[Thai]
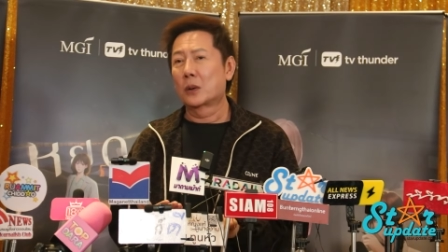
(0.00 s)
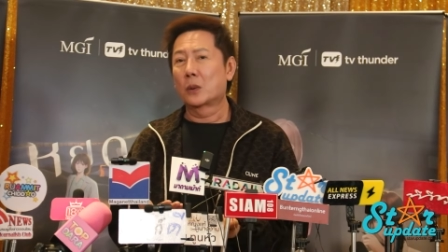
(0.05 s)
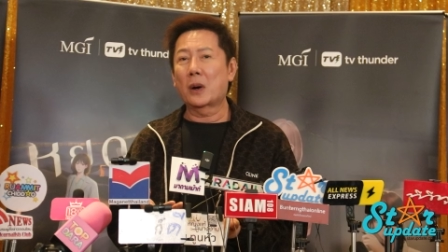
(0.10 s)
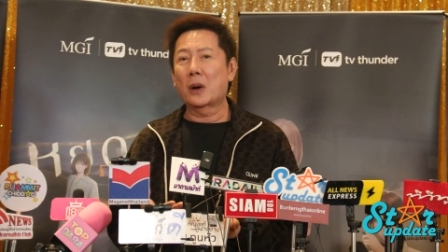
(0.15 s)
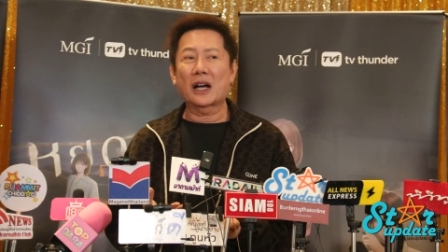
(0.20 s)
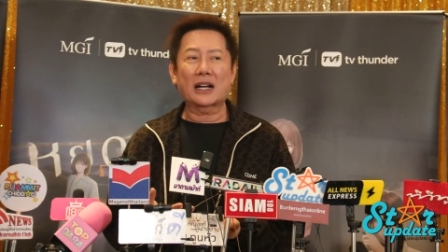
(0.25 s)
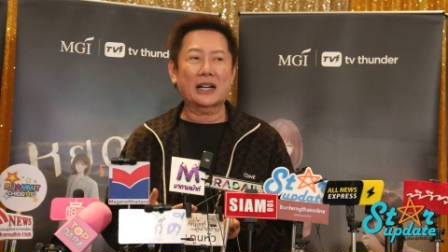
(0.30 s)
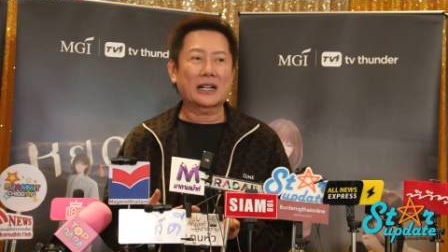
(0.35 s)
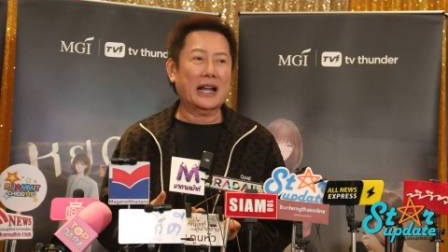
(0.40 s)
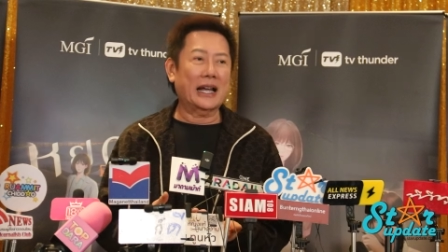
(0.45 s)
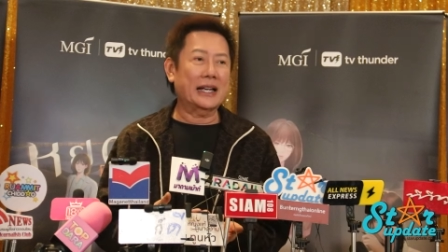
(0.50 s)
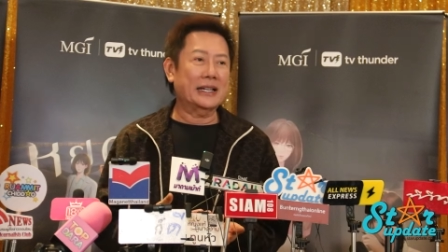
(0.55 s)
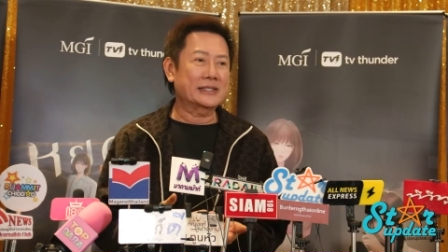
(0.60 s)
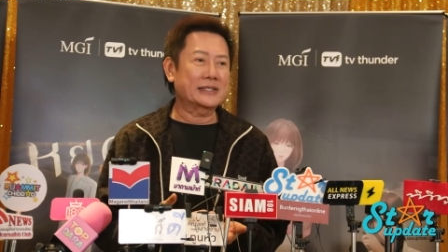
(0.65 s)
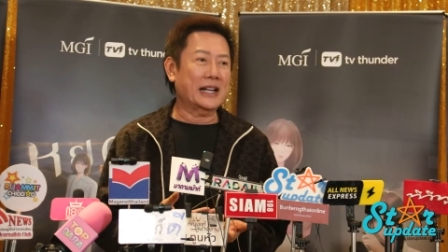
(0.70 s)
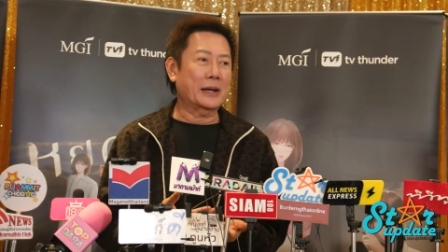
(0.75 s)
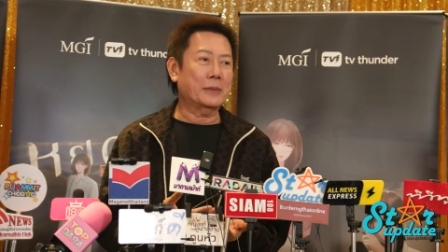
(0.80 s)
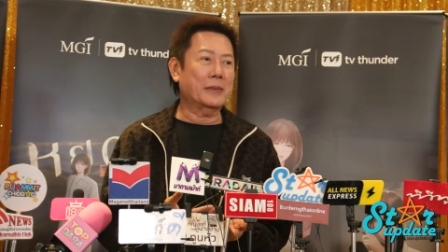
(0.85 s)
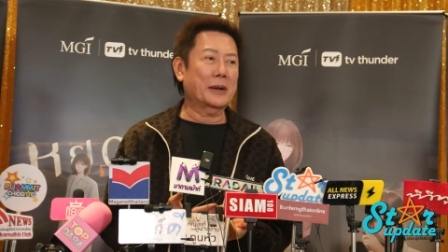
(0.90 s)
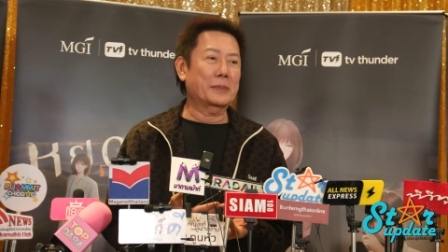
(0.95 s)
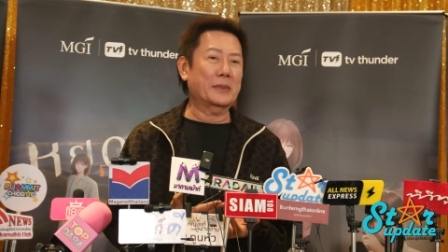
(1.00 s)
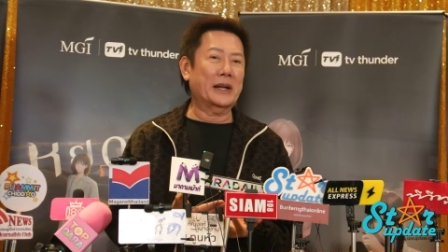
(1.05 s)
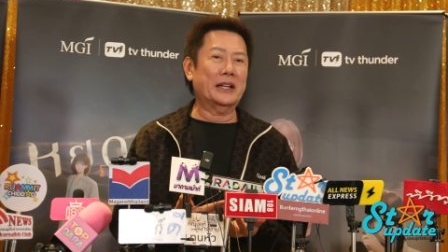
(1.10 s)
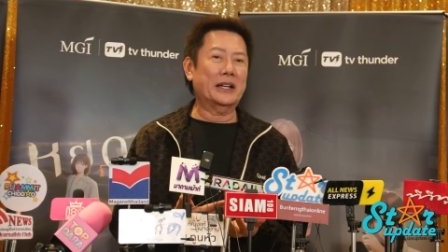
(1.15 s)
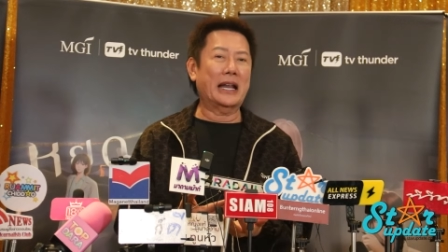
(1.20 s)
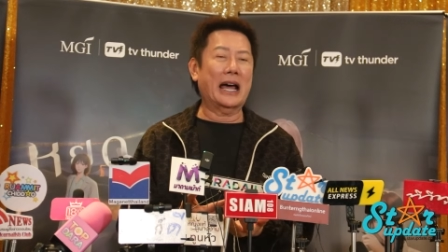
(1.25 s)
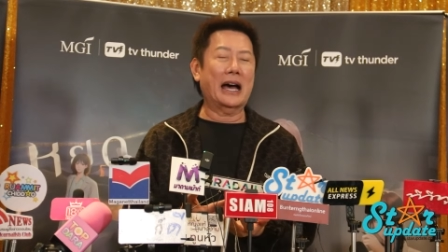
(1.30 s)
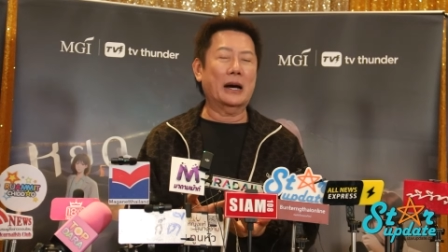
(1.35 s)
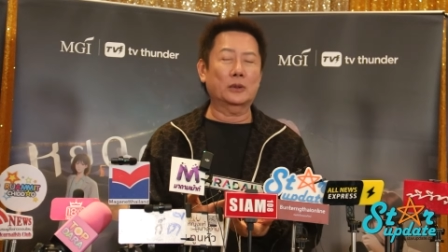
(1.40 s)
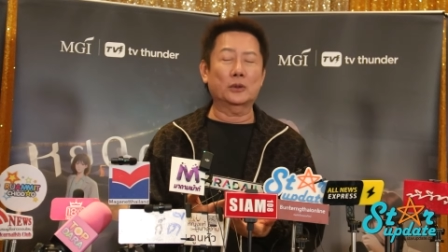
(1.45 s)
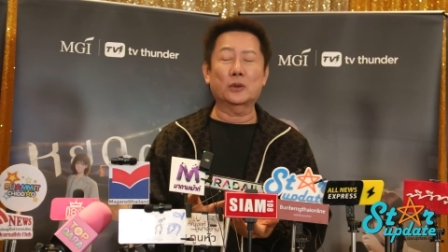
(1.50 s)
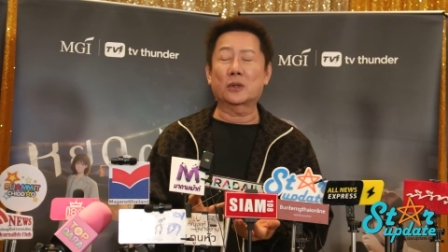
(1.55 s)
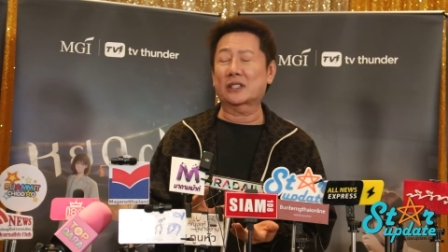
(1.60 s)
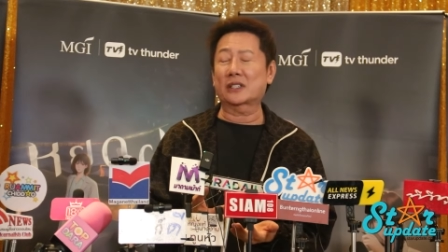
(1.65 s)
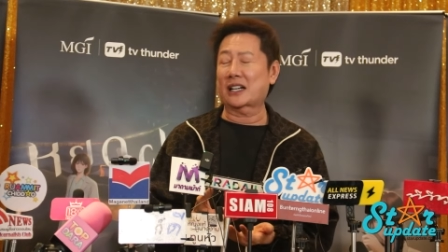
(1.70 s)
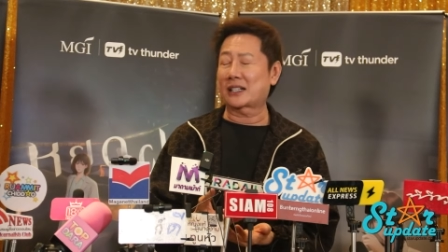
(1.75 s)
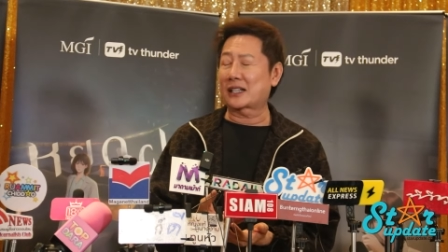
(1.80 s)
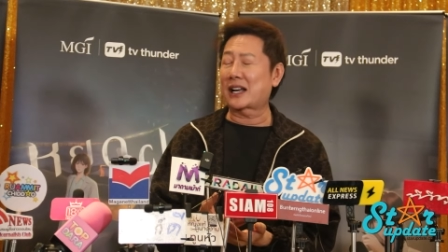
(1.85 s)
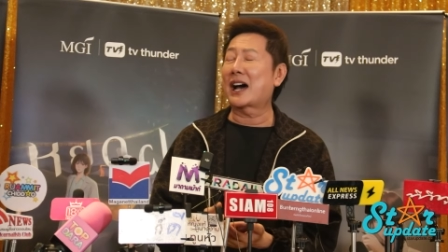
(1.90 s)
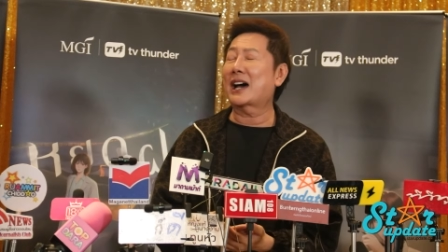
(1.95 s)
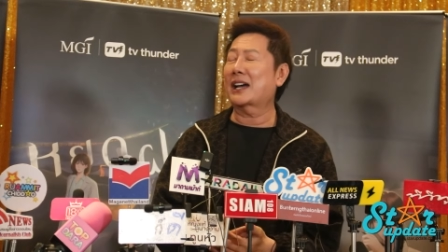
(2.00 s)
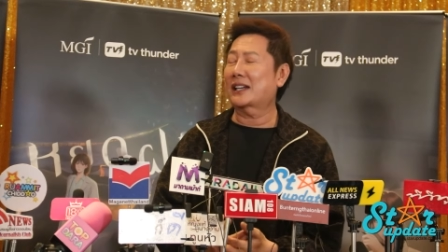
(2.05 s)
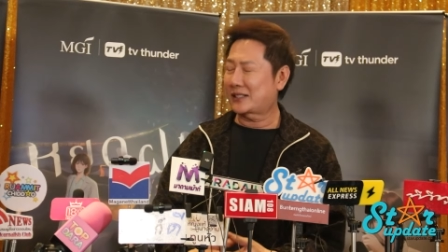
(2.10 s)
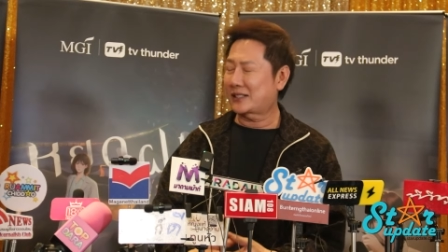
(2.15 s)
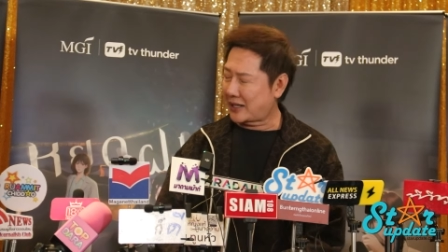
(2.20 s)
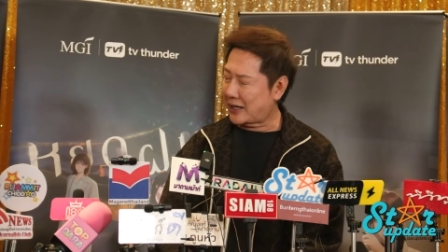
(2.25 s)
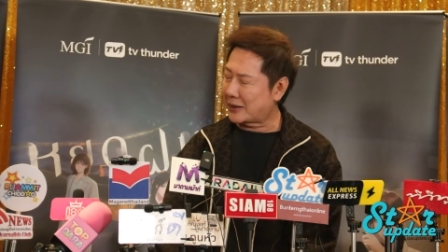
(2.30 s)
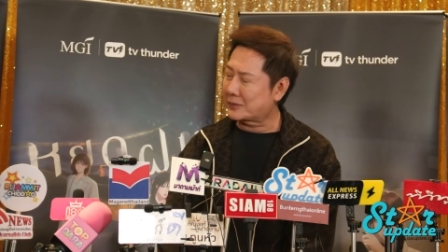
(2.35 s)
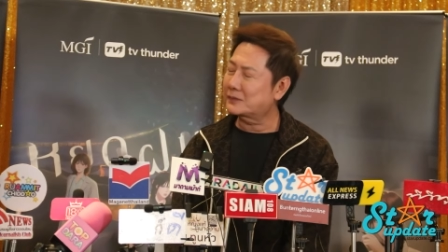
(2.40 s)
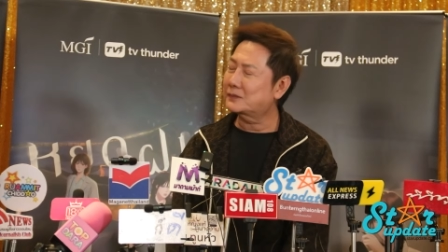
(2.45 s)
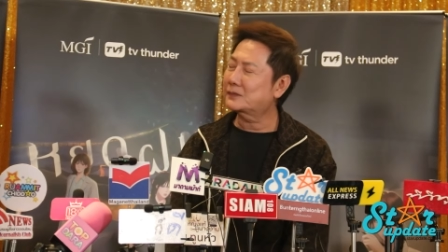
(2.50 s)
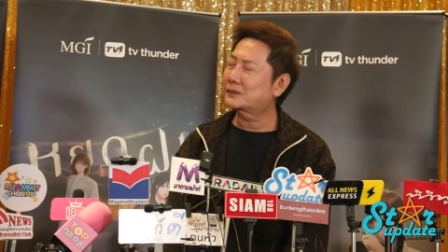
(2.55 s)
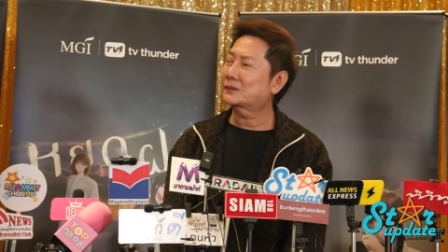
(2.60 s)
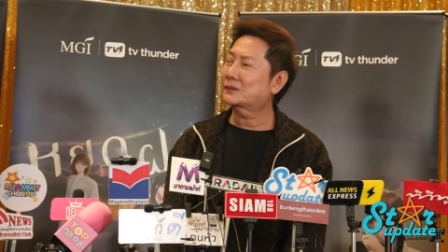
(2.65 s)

ว่าใครสามารถเป็นดาวดวงนั้นได้ครับ